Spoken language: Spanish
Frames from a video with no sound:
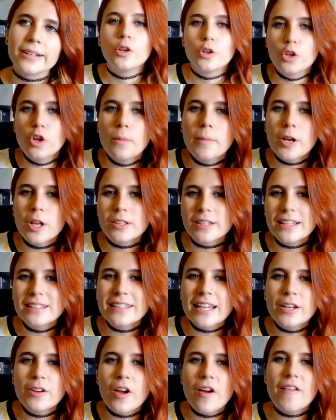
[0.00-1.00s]
Número
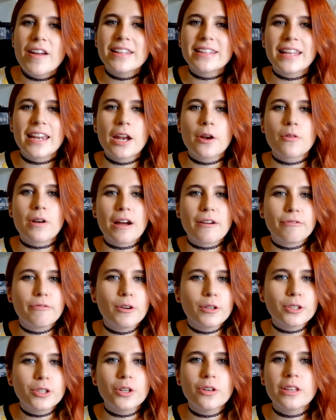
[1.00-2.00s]
39. Tener una
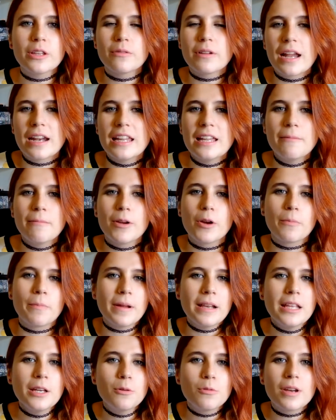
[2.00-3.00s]
foto de un anime o
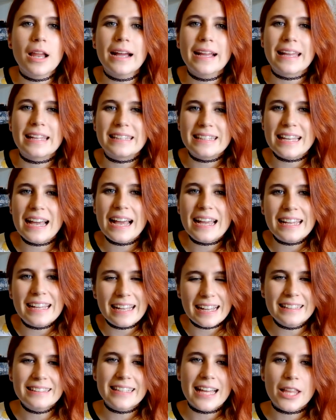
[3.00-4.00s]
película que te ha
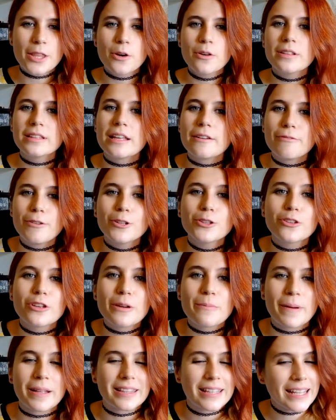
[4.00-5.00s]
encantado de fondo
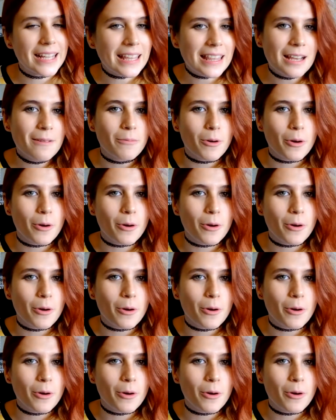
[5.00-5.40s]
de pantalla del